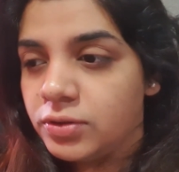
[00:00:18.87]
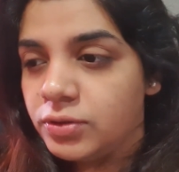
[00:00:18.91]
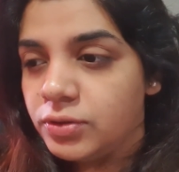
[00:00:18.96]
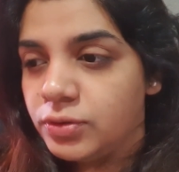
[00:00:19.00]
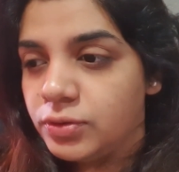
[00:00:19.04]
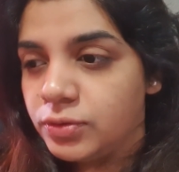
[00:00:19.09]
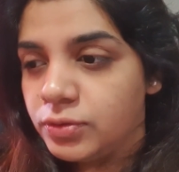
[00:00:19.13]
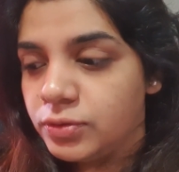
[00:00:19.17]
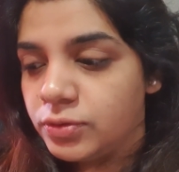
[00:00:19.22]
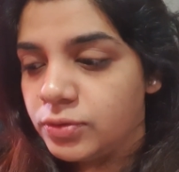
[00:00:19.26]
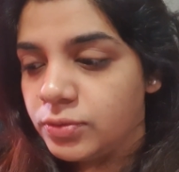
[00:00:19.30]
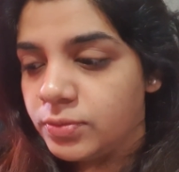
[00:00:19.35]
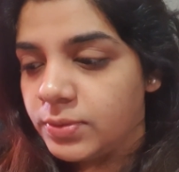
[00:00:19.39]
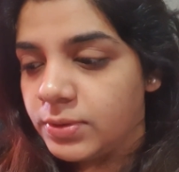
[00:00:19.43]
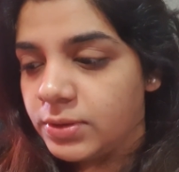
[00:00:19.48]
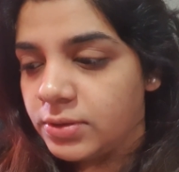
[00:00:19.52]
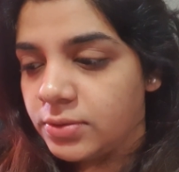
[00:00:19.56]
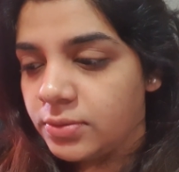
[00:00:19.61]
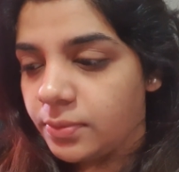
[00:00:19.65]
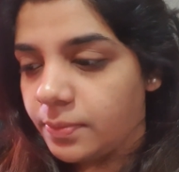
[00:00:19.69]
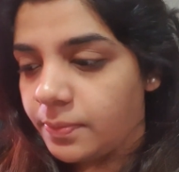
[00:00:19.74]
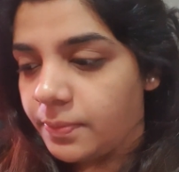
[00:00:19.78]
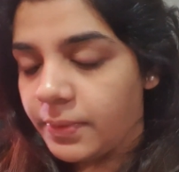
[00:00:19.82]

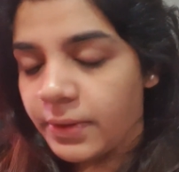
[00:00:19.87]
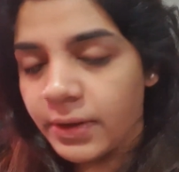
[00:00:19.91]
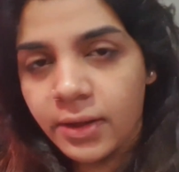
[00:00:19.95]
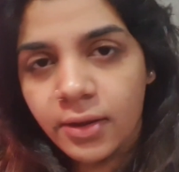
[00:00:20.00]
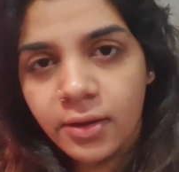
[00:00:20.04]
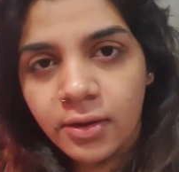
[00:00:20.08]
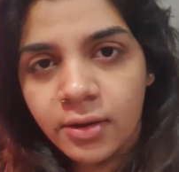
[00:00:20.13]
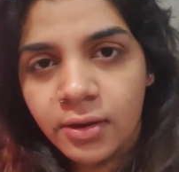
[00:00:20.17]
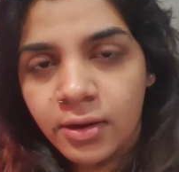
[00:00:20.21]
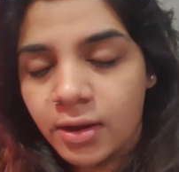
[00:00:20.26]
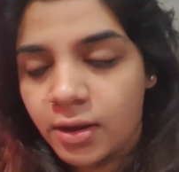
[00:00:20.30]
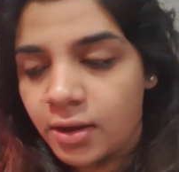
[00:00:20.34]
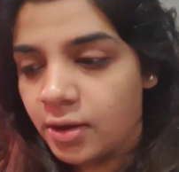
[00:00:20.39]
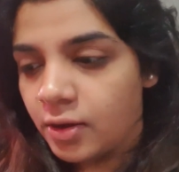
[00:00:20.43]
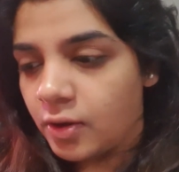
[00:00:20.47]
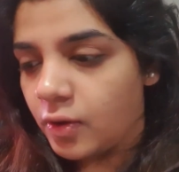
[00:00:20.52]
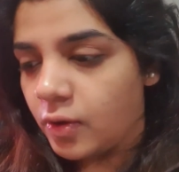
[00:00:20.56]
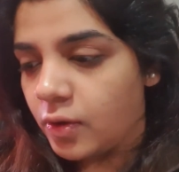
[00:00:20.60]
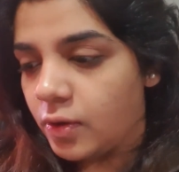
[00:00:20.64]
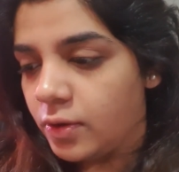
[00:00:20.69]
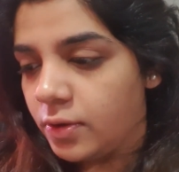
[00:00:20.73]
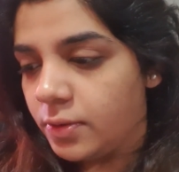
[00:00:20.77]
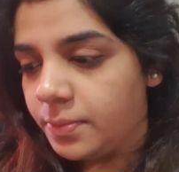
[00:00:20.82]
यूट्यूबर प्रियंका
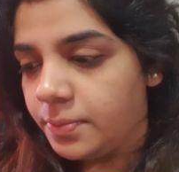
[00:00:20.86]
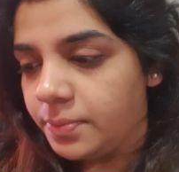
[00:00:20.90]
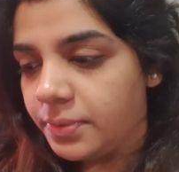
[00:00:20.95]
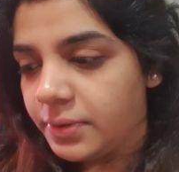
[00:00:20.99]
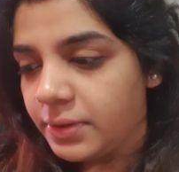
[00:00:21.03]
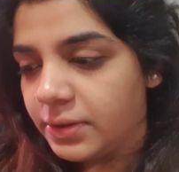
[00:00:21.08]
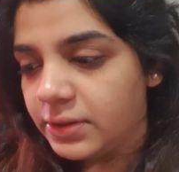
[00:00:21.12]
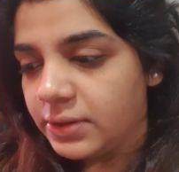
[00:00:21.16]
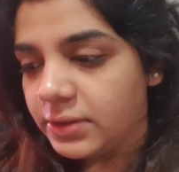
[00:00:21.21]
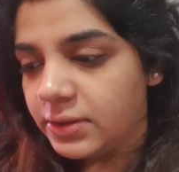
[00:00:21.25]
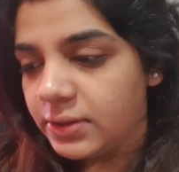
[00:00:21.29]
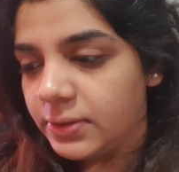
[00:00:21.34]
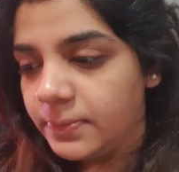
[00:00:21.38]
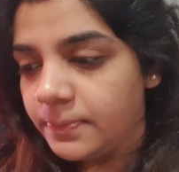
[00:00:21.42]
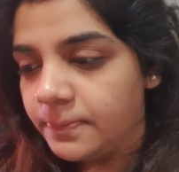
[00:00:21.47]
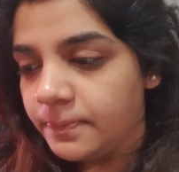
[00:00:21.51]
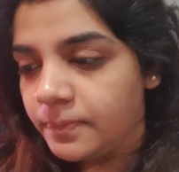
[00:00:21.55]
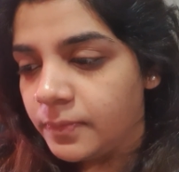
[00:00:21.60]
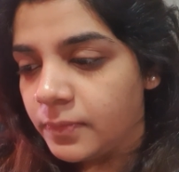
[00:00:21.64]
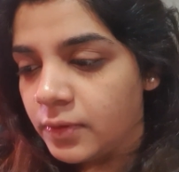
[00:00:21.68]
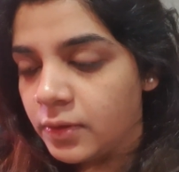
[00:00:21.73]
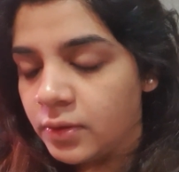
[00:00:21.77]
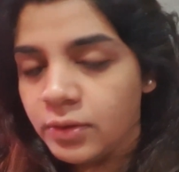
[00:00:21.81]
और प्रीति
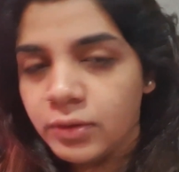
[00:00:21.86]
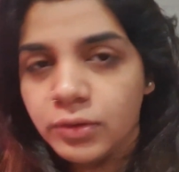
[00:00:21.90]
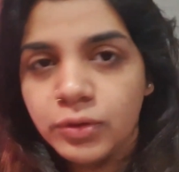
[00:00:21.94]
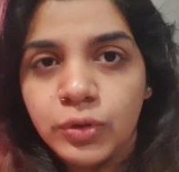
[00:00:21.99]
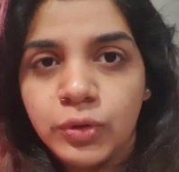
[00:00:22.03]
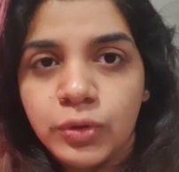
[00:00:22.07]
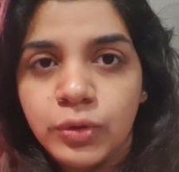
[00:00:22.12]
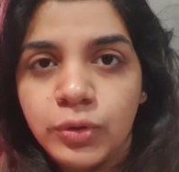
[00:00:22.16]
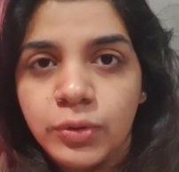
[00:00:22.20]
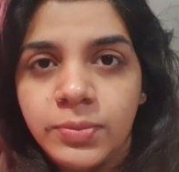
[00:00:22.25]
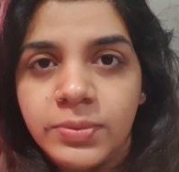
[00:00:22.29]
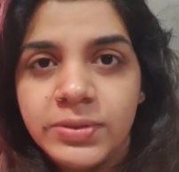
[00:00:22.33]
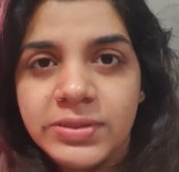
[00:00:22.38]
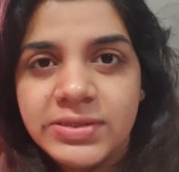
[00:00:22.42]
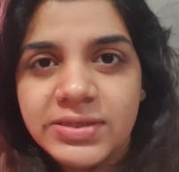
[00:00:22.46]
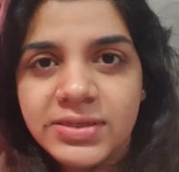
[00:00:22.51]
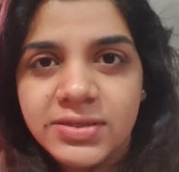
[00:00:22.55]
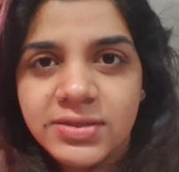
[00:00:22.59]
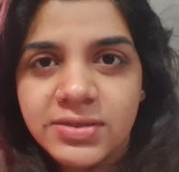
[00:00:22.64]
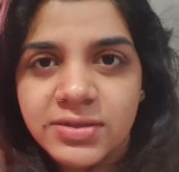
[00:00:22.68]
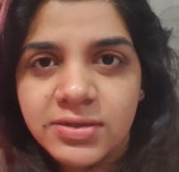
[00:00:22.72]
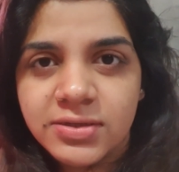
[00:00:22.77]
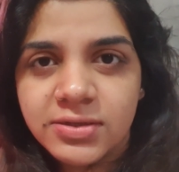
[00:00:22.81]
दोनों भी
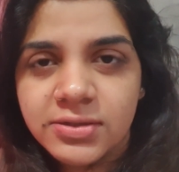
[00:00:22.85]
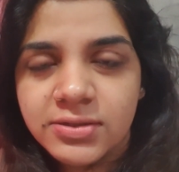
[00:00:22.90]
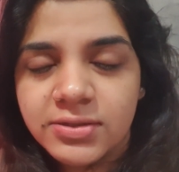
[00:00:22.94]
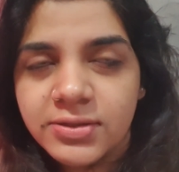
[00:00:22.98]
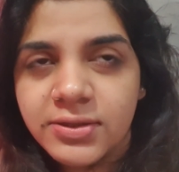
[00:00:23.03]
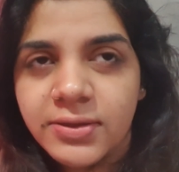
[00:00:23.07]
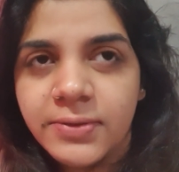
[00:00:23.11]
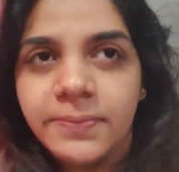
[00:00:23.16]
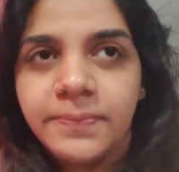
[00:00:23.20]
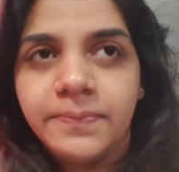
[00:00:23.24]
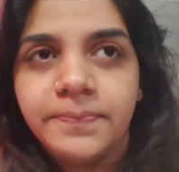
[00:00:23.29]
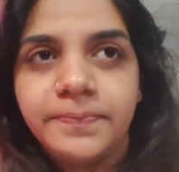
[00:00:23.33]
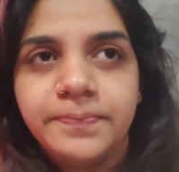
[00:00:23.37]
सिस्टर्स हैं